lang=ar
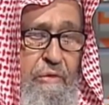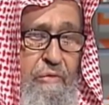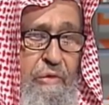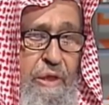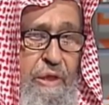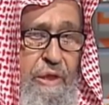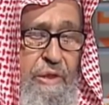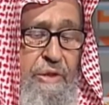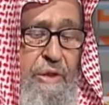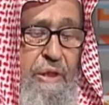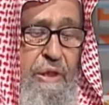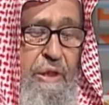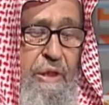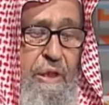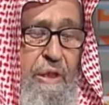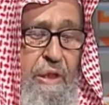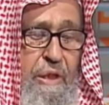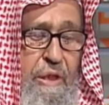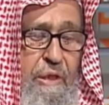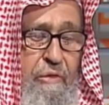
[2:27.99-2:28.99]

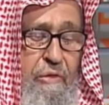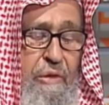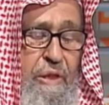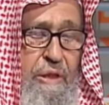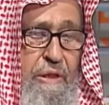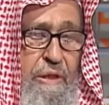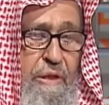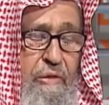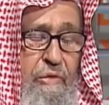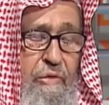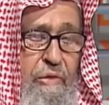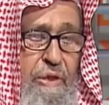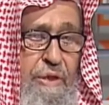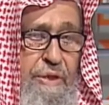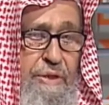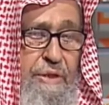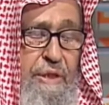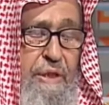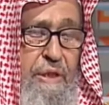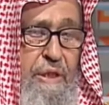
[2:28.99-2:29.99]
والنصارى قالوا لن يدخل
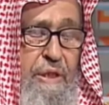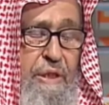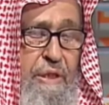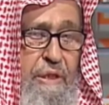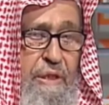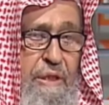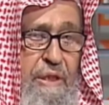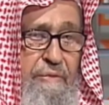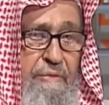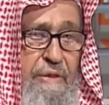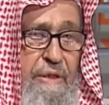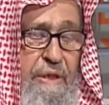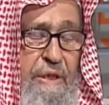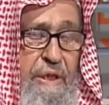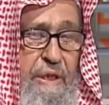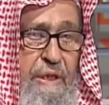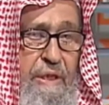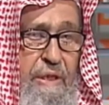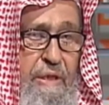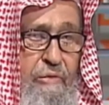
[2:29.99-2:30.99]
الجنة إلا من
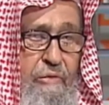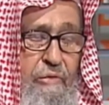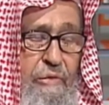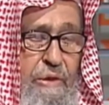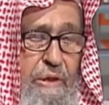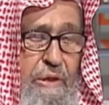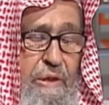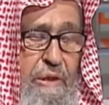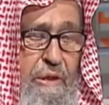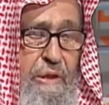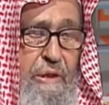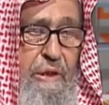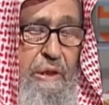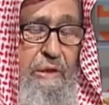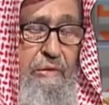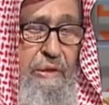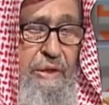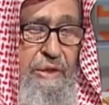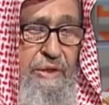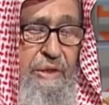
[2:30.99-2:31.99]
كان هودا
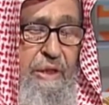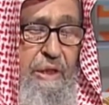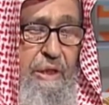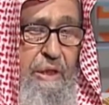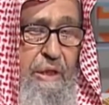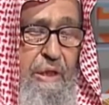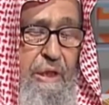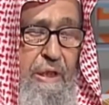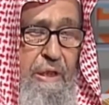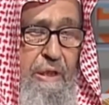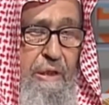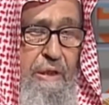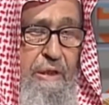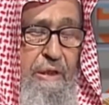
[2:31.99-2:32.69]
أو نصارى